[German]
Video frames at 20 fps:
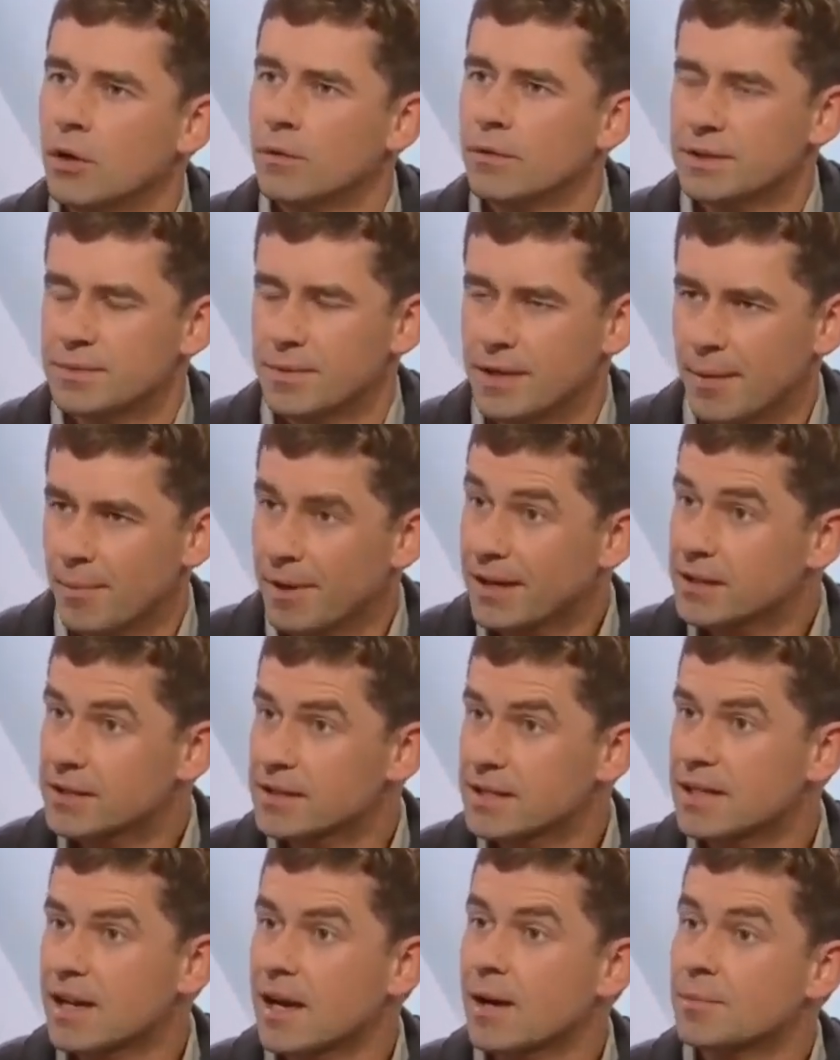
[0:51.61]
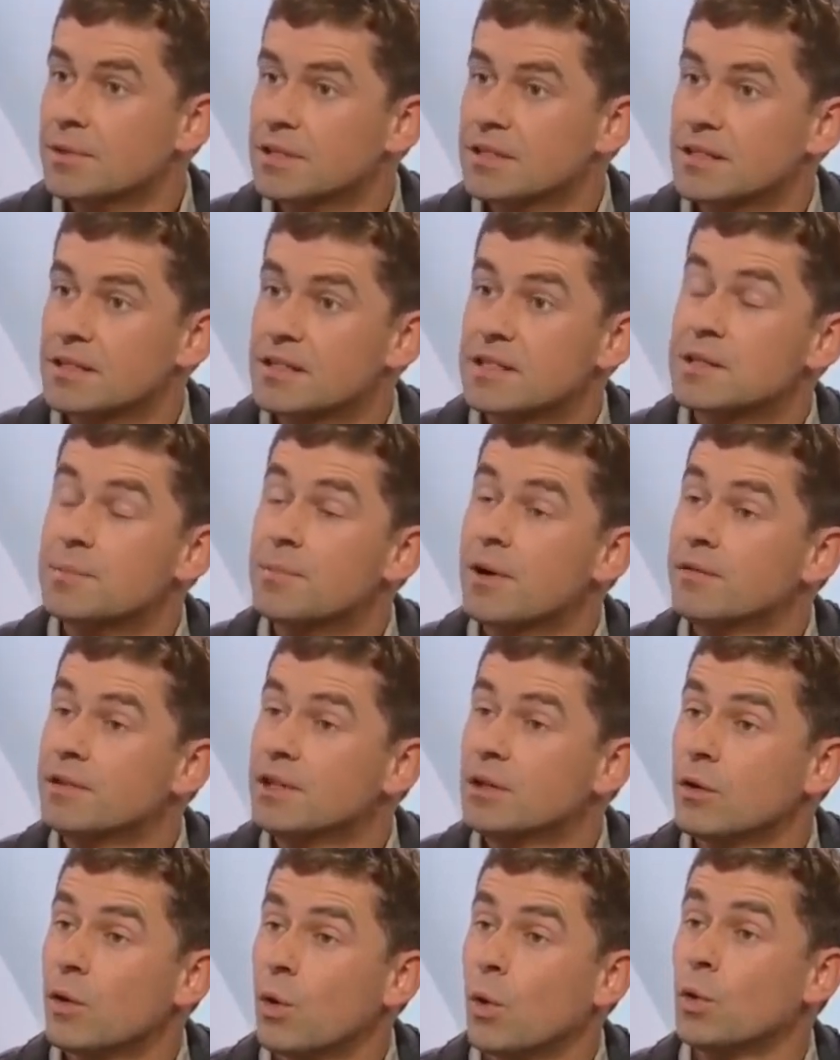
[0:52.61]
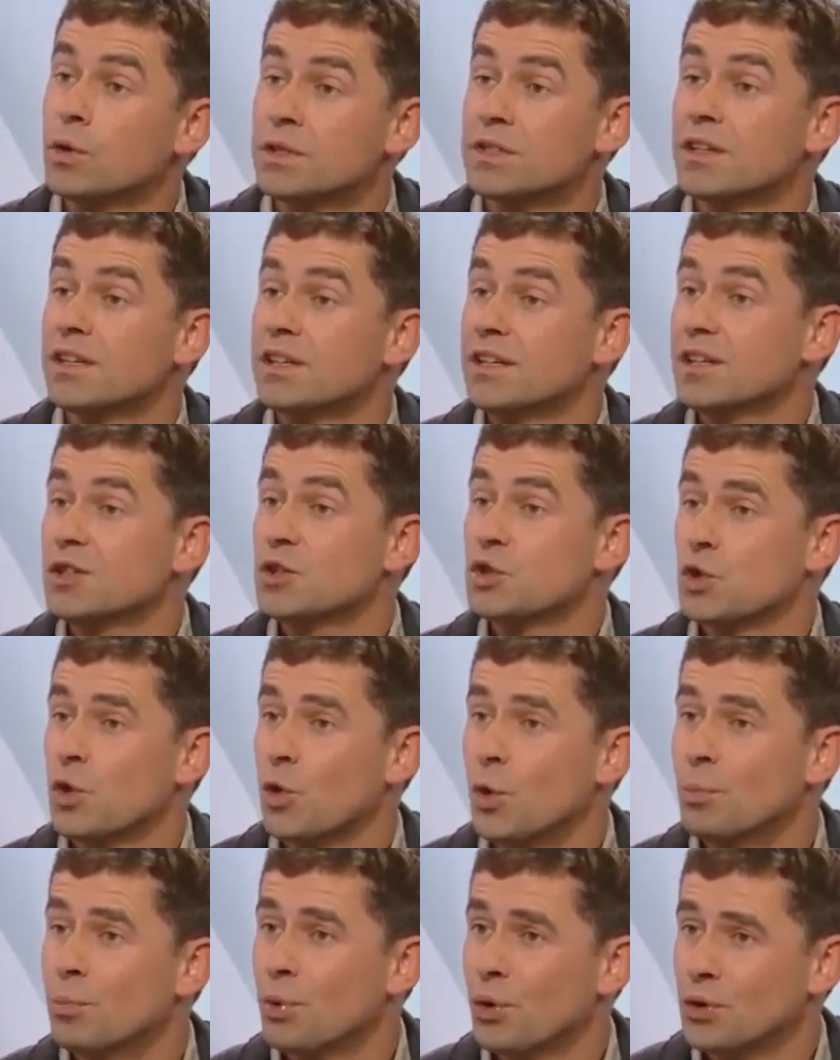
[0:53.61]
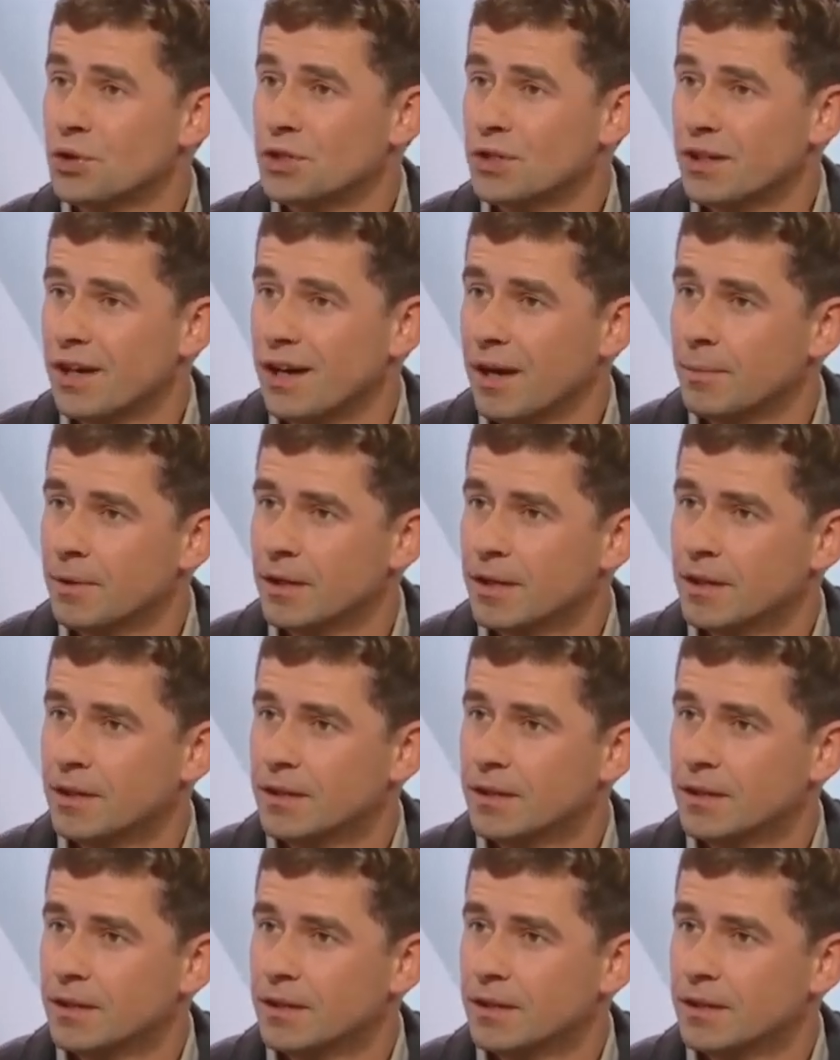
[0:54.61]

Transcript: Und was wir dabei gesehen haben, ist, dass es immer wieder große genetische Umbrüche gab.